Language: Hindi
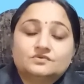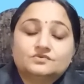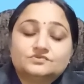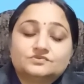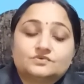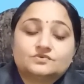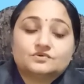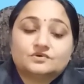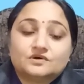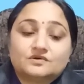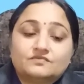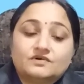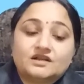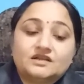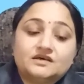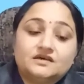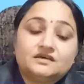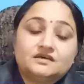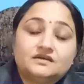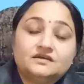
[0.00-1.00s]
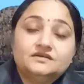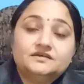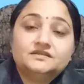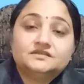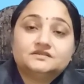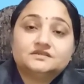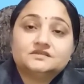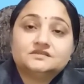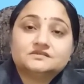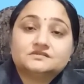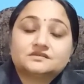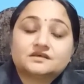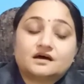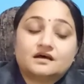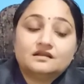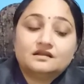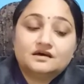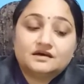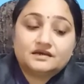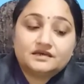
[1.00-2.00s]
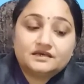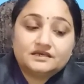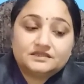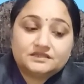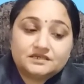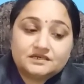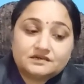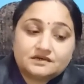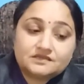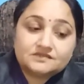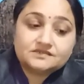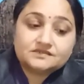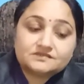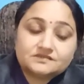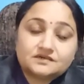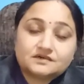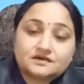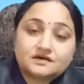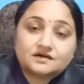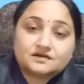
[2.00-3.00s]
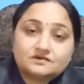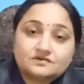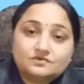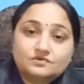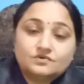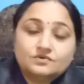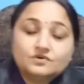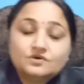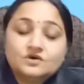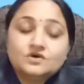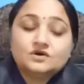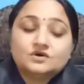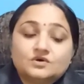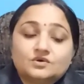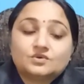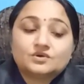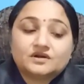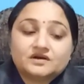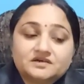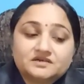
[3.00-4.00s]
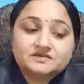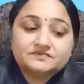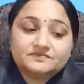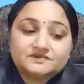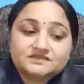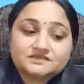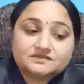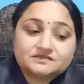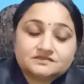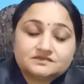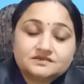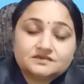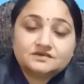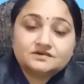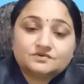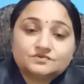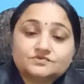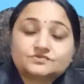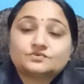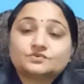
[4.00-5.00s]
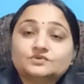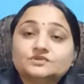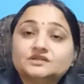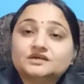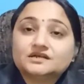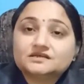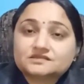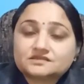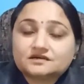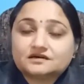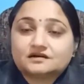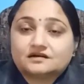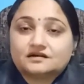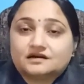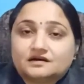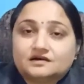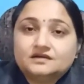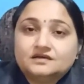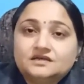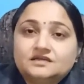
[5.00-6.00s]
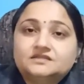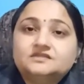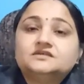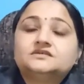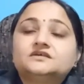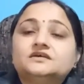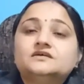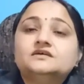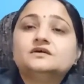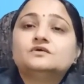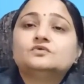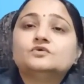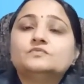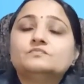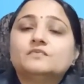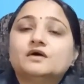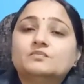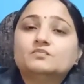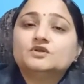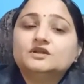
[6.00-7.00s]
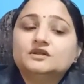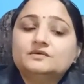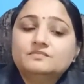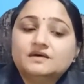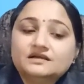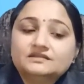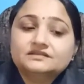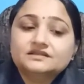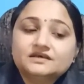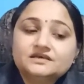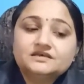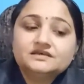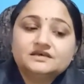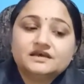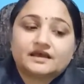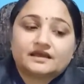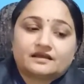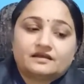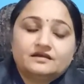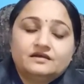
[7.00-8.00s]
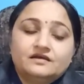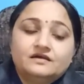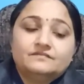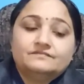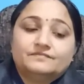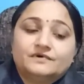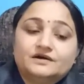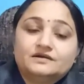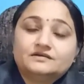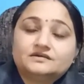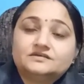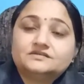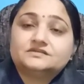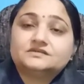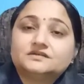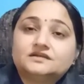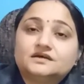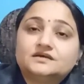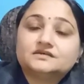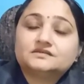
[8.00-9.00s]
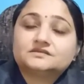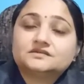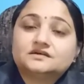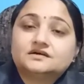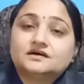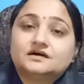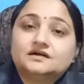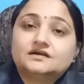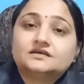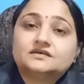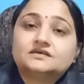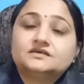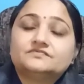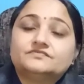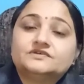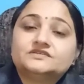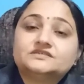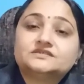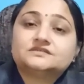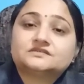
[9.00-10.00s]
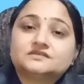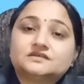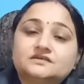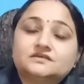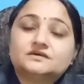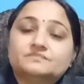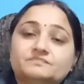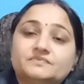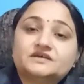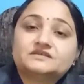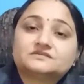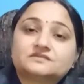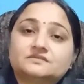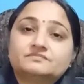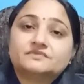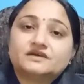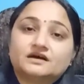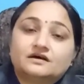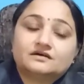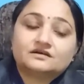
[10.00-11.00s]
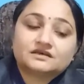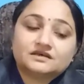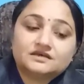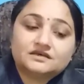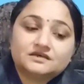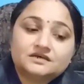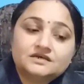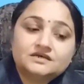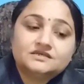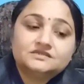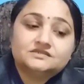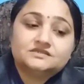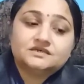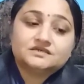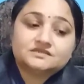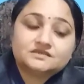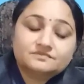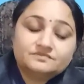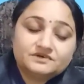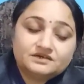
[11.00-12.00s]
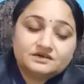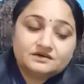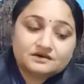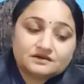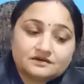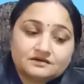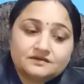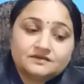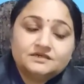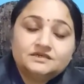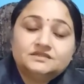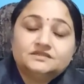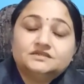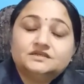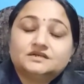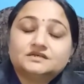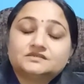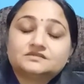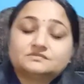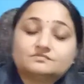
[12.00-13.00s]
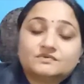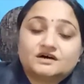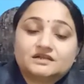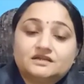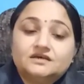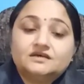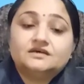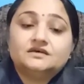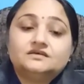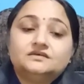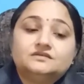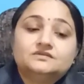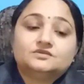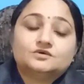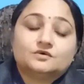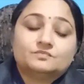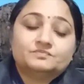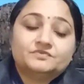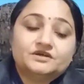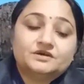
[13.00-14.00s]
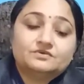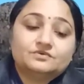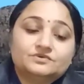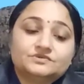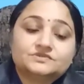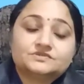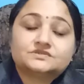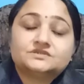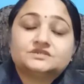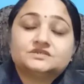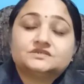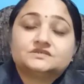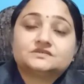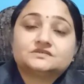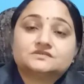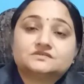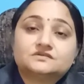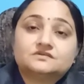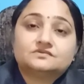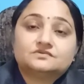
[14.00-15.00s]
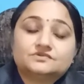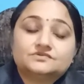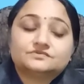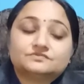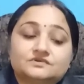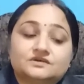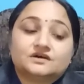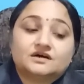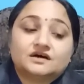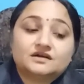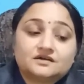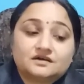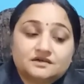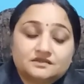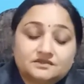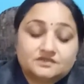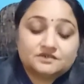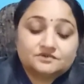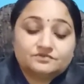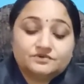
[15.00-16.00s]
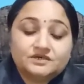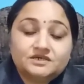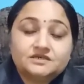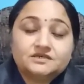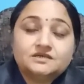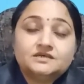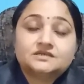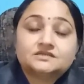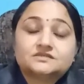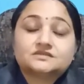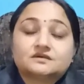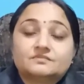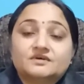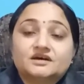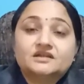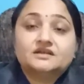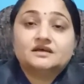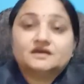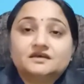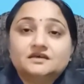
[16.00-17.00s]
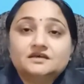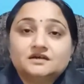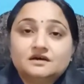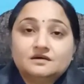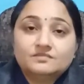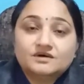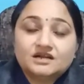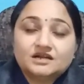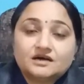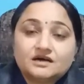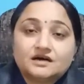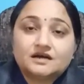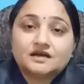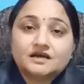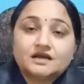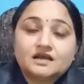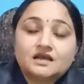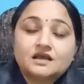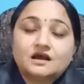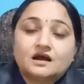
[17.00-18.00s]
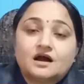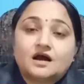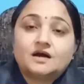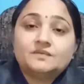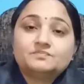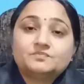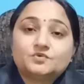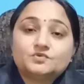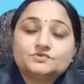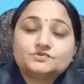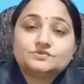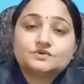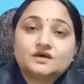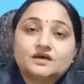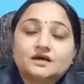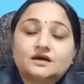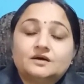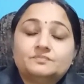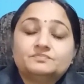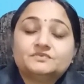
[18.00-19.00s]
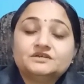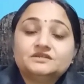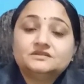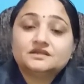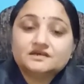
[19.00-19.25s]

उसको करवाने के लिए तीन साल लग गए थे राज्य सरकार को कोरोना की वजह से उसको निरस्त करना देखिए ये कोई मामूली बात नहीं है पर किसी न किसी कारण की वजह से या प्रेशर में आके जैसे भी कर निरस्त मानी गई तो अपने को इस डिसीज़न को स्वीकार करते हुए समय नहीं गमाना है आपको जो है अपनी